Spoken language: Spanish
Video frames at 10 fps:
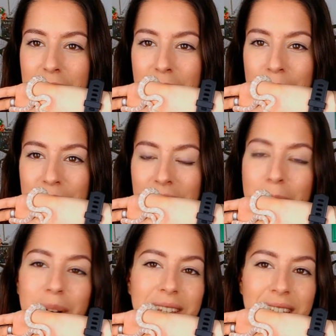eh,
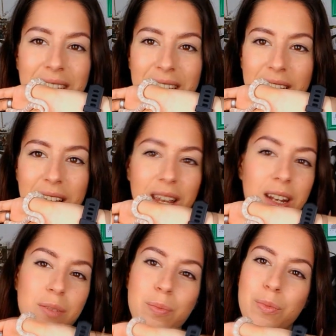aparte de que
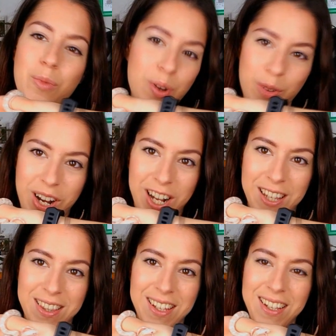eres muy buena
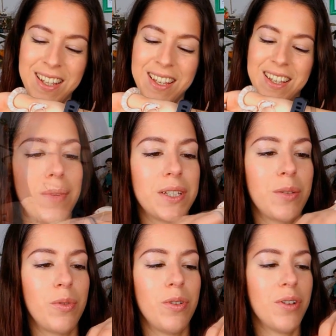gente, me
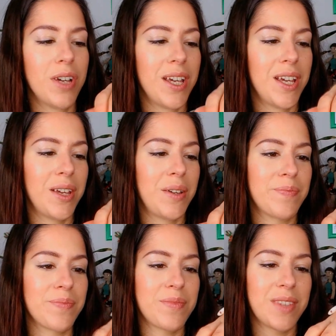aseguró que,
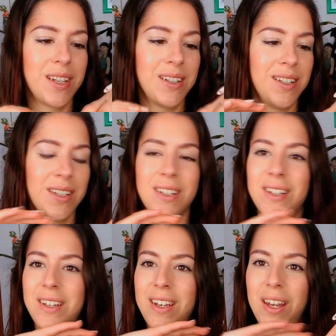
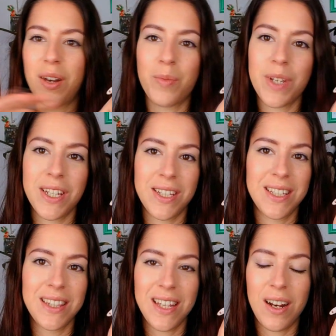que no me
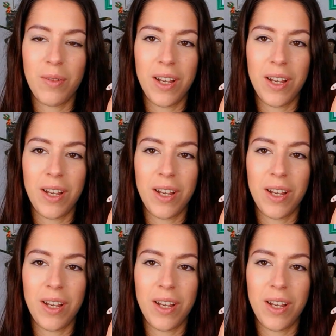sintiera